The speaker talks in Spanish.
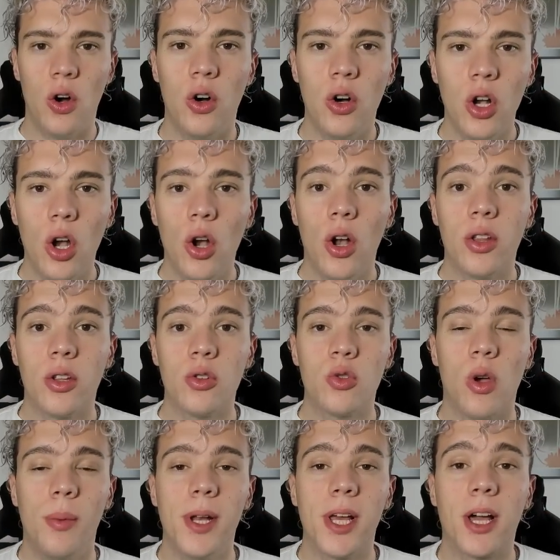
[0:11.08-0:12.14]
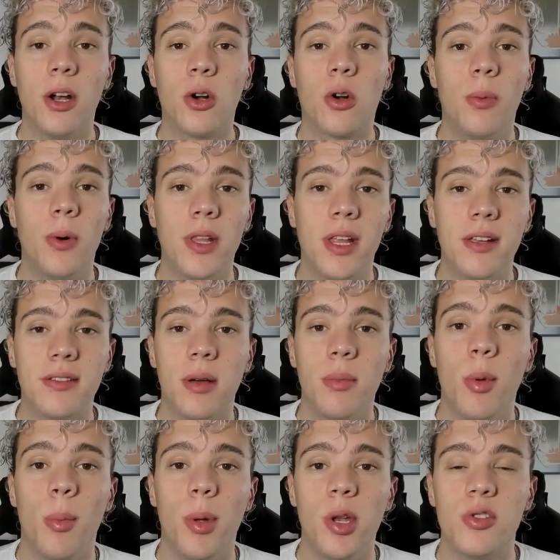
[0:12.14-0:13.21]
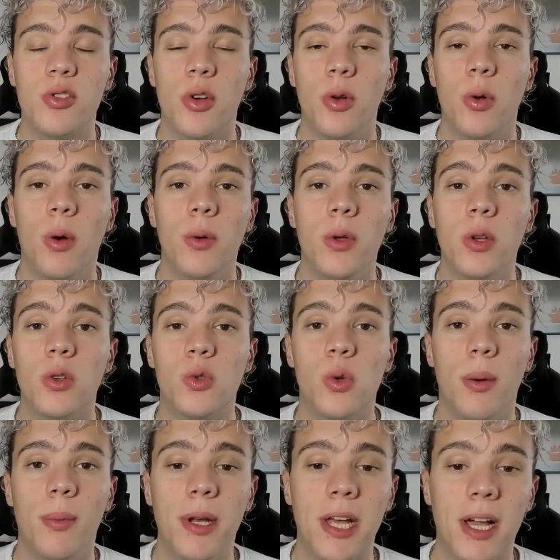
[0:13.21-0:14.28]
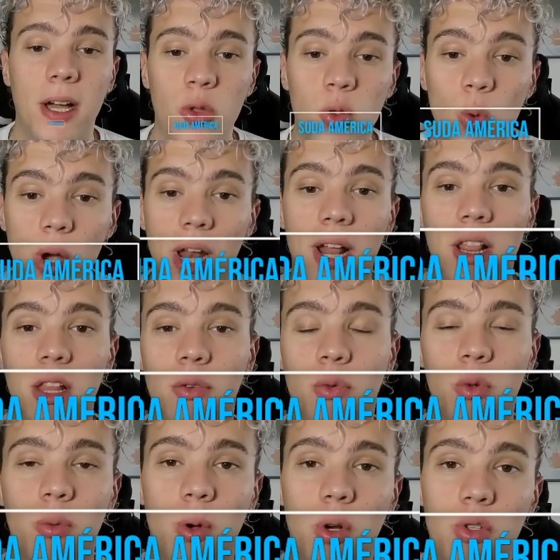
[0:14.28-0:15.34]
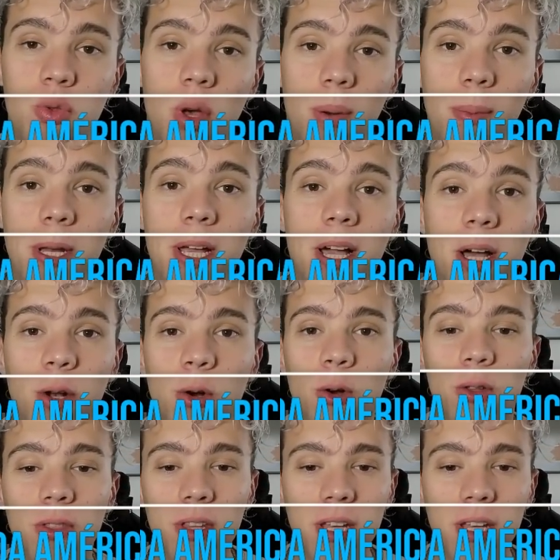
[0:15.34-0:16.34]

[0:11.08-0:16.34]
Hola, hola a todos sudamericanos, ¿cómo andan? Sean bienvenidos a un nuevo video Sudamérica, tu canal de fútbol sudamericano.